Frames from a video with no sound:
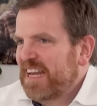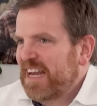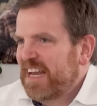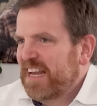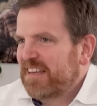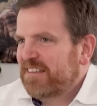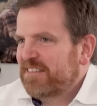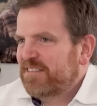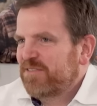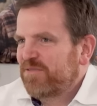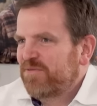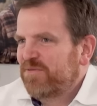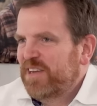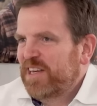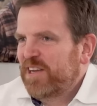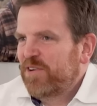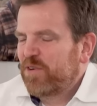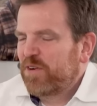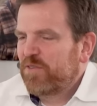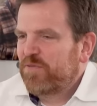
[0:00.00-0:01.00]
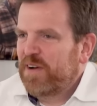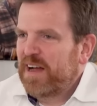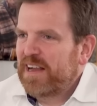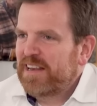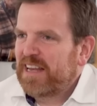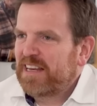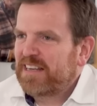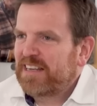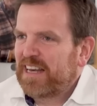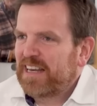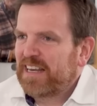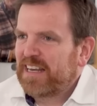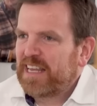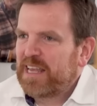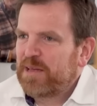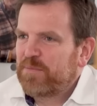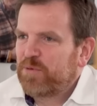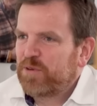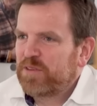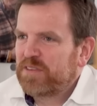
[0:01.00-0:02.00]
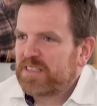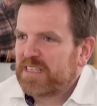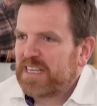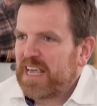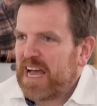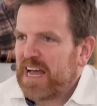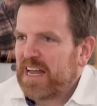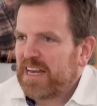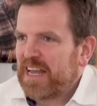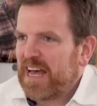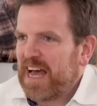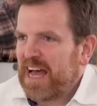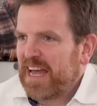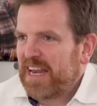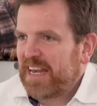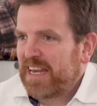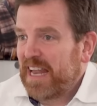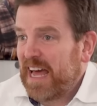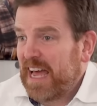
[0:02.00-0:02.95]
dir das Video gefallen hat, dann gib uns gerne ein